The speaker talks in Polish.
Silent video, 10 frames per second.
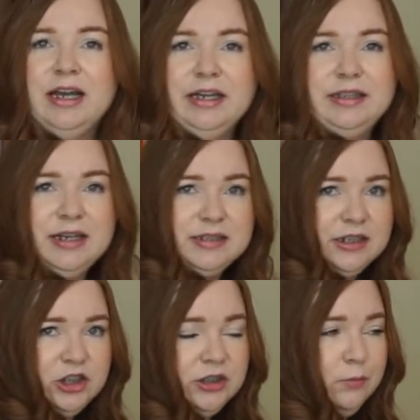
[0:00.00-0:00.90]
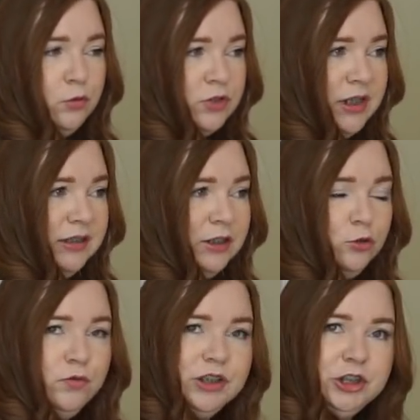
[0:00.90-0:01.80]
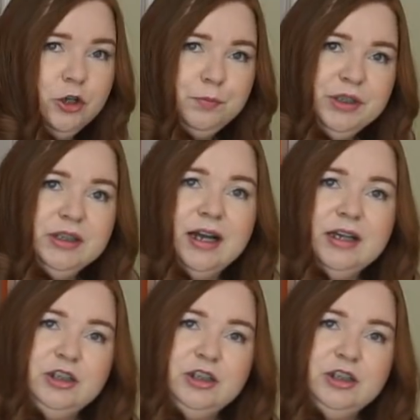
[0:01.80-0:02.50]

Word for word: I teraz jak się ta bluzka tak tu właśnie opina